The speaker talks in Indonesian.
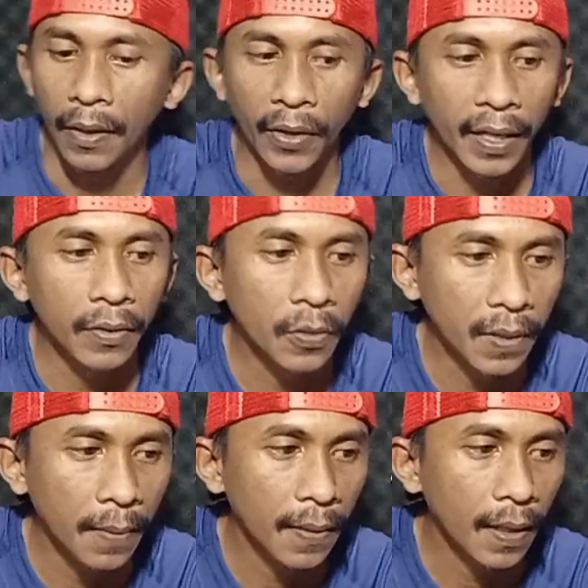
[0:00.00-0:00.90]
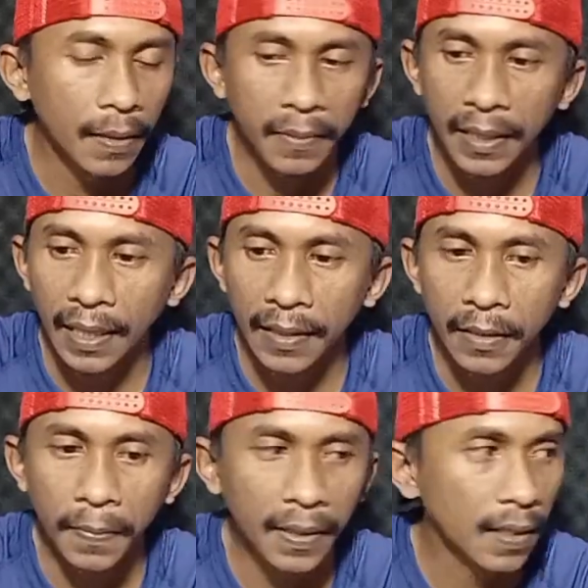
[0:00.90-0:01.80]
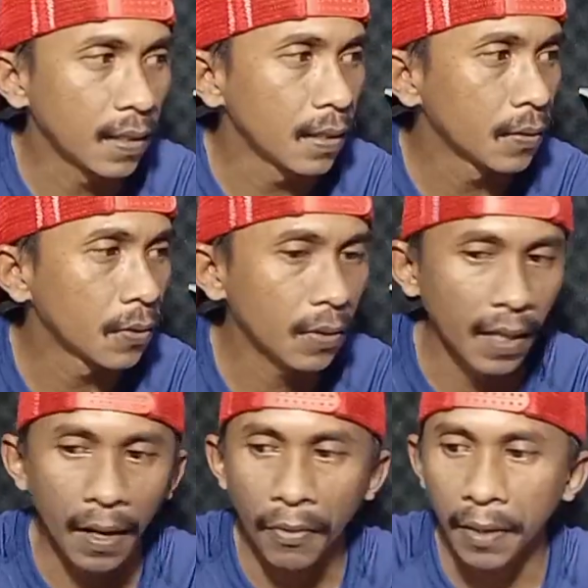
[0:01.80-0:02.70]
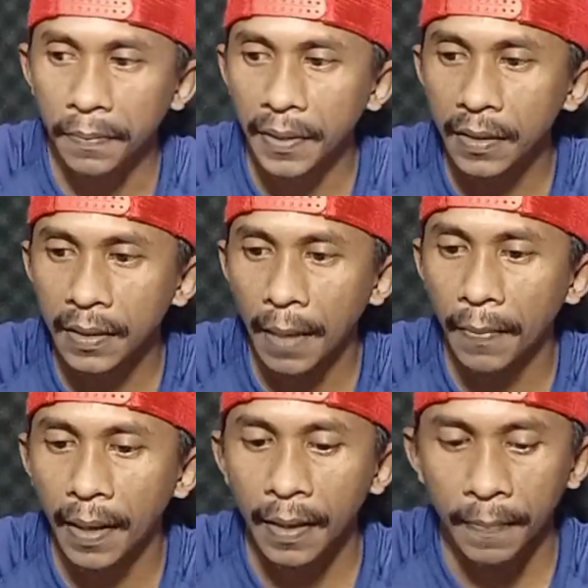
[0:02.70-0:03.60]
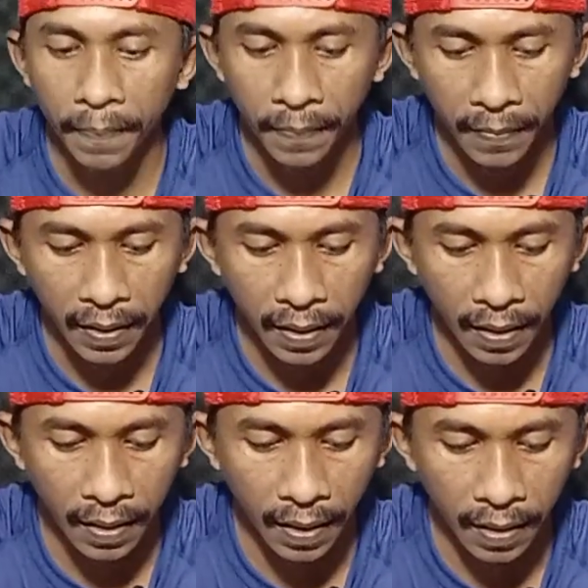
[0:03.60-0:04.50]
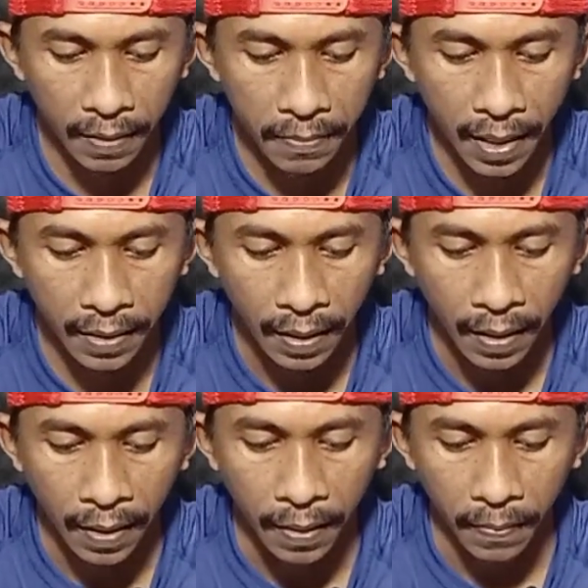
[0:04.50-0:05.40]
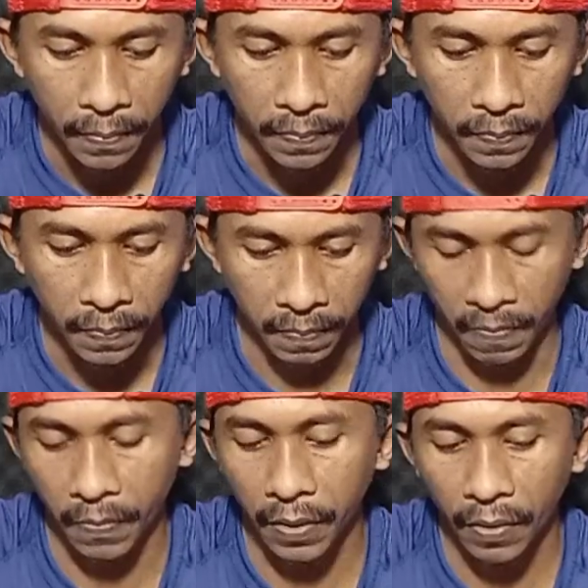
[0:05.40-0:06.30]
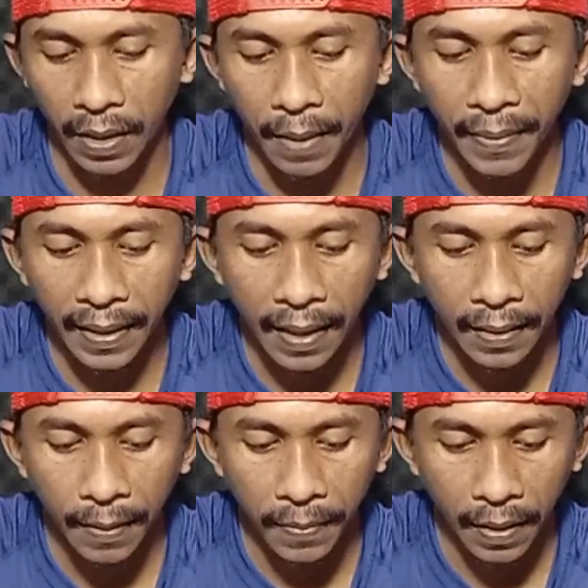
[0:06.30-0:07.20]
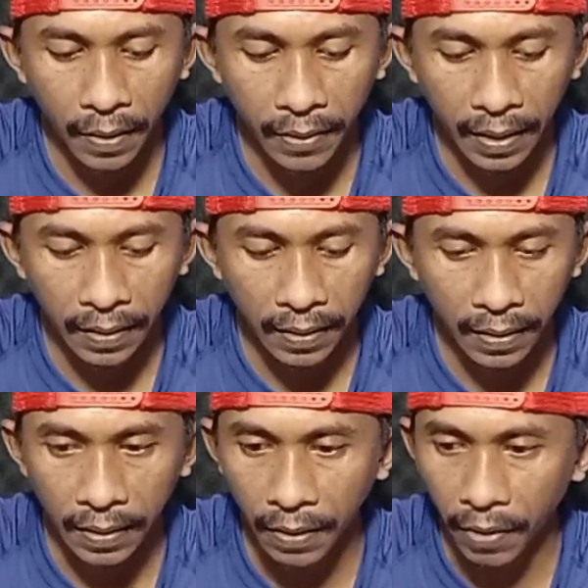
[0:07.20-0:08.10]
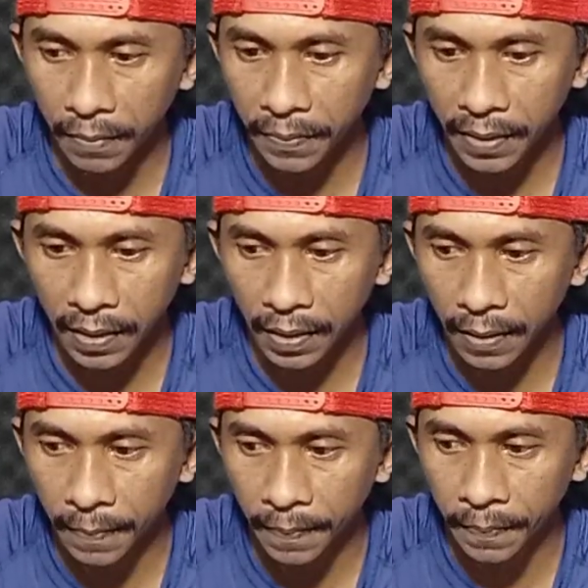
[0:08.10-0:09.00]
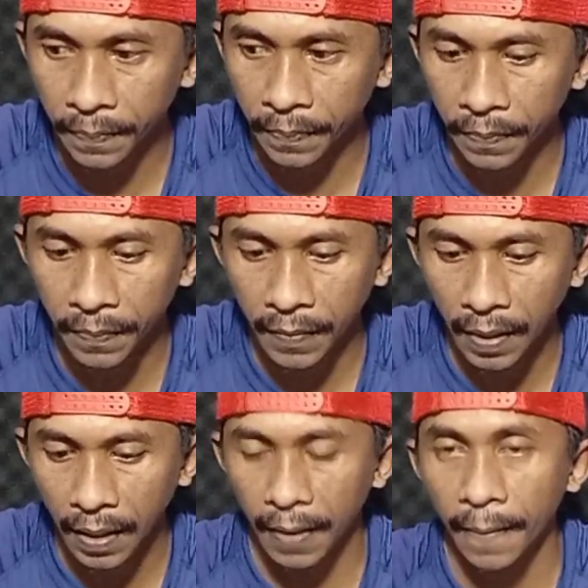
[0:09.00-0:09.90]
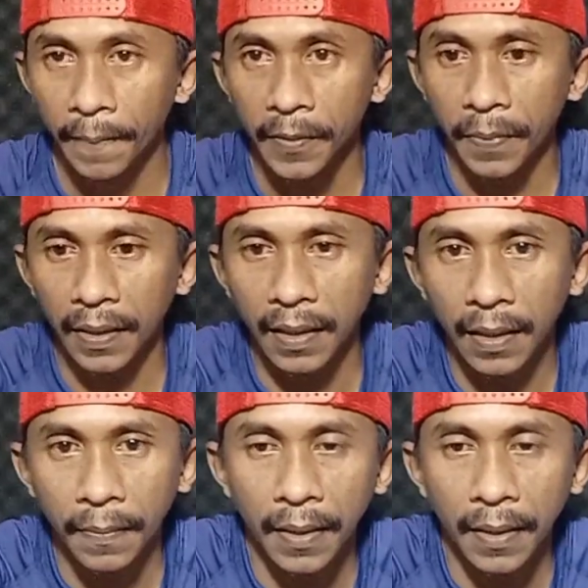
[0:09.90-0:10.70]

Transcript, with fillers: oke untuk penampakan lebih dekatnya seperti ini untuk yang one piece sama ini ada ring bat berwarna merah tapi kalau yang di one piece ini seperti ini